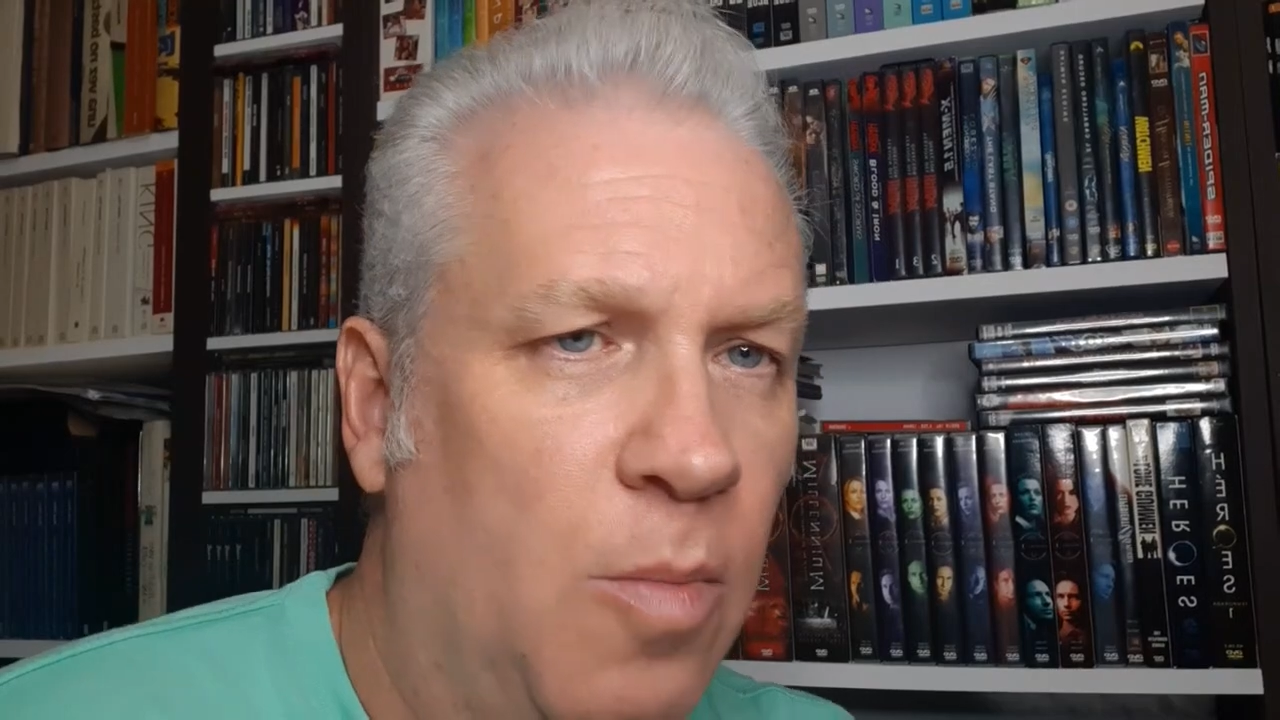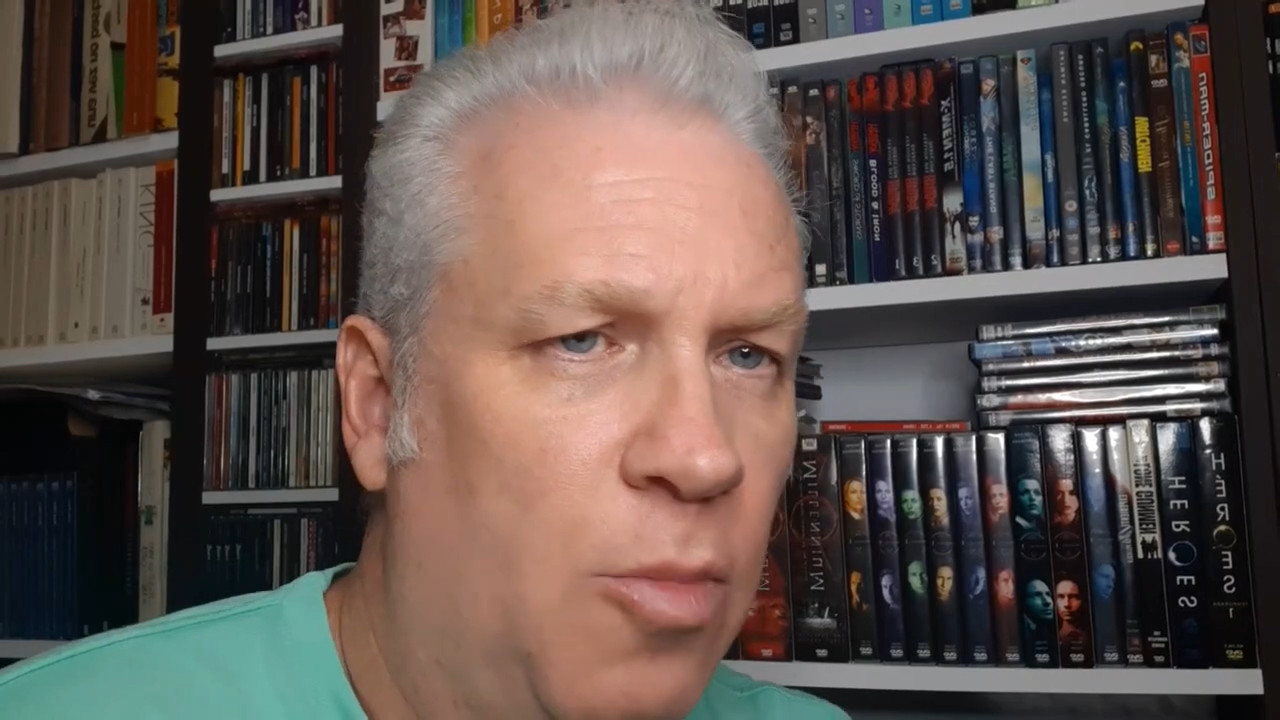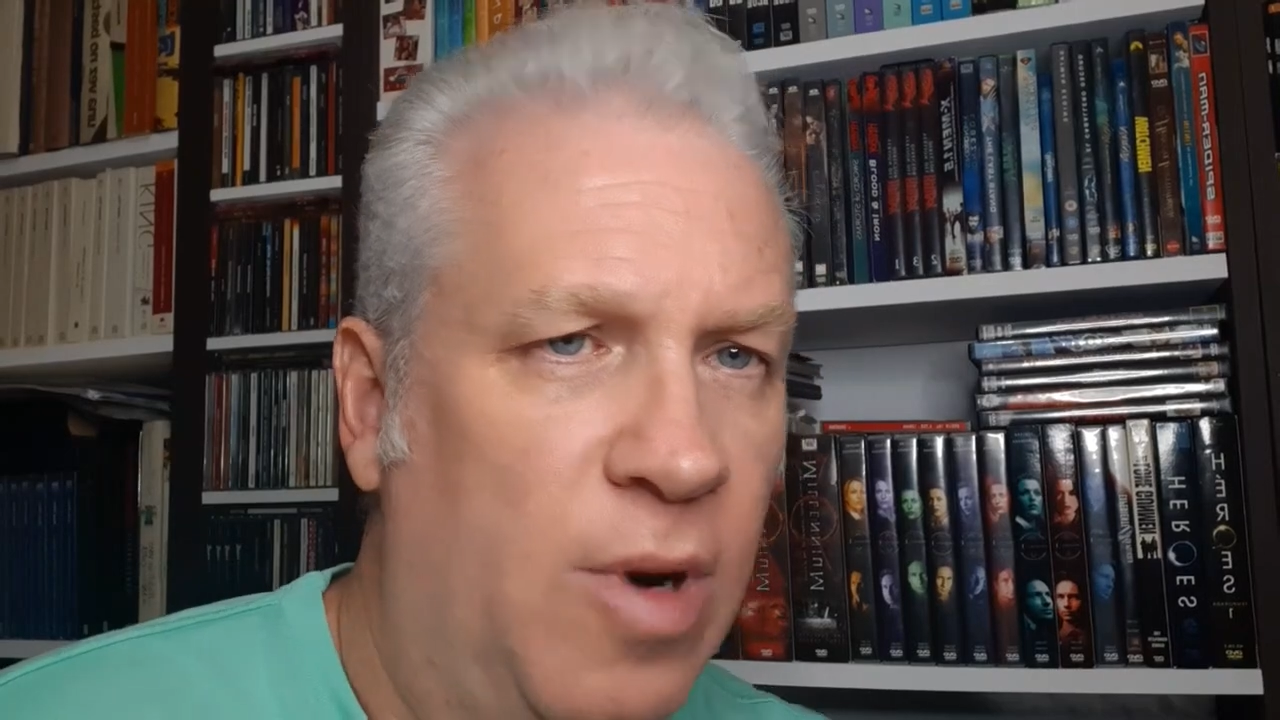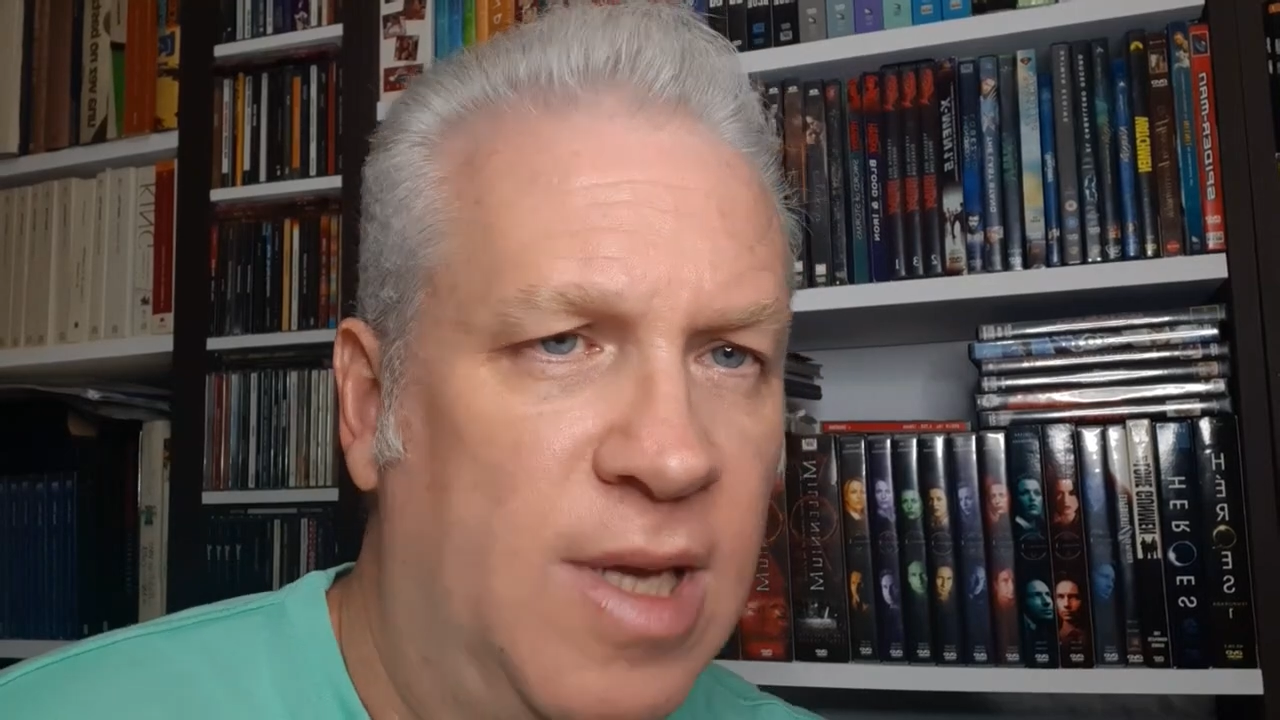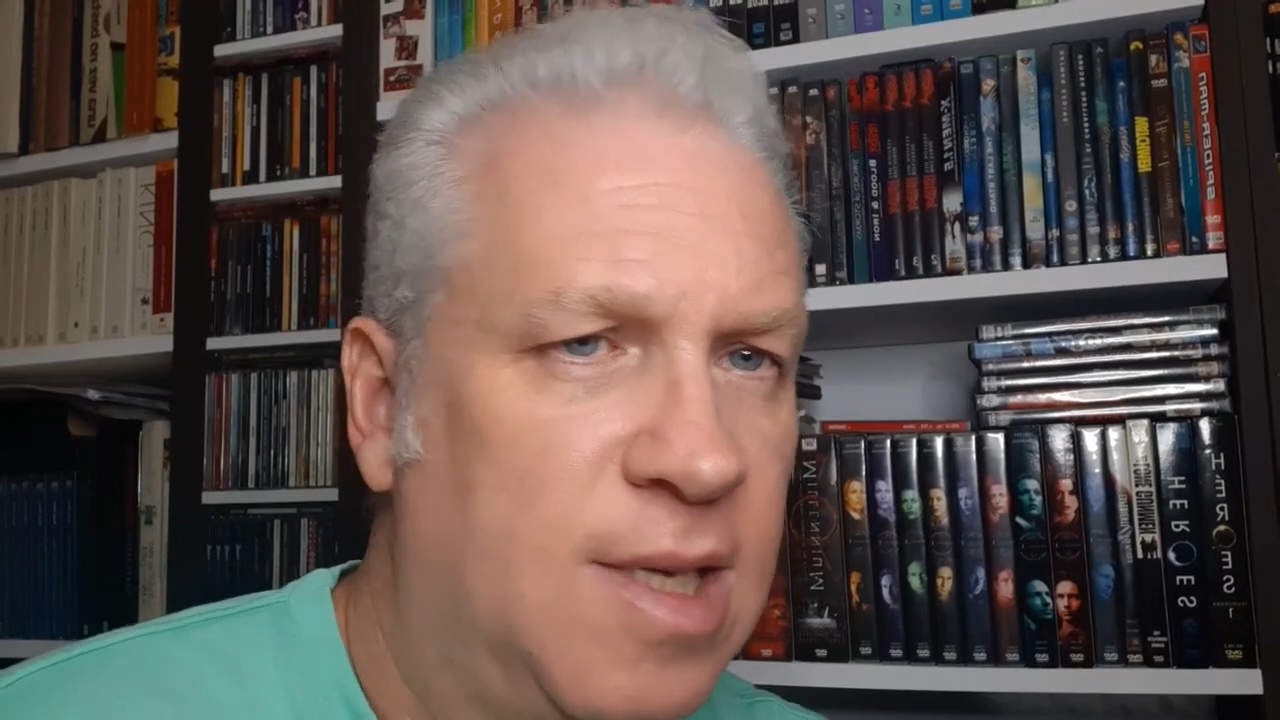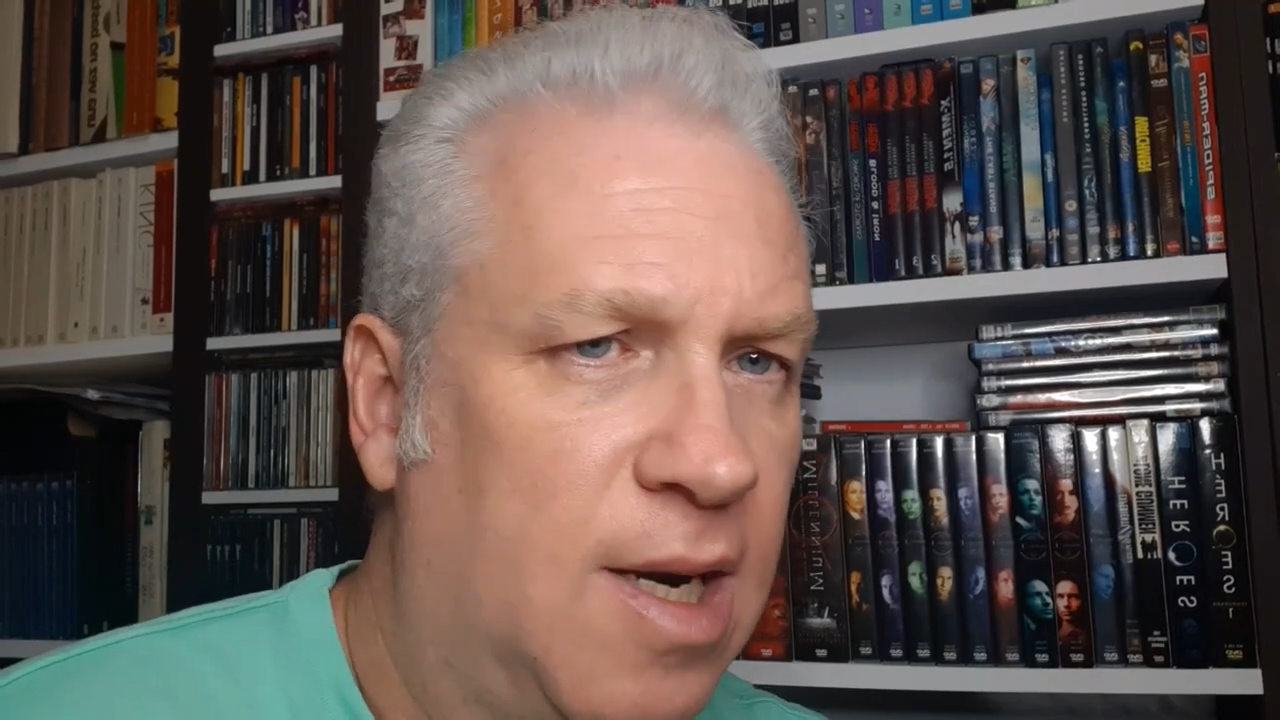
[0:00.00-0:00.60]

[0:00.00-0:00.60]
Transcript: ponerse a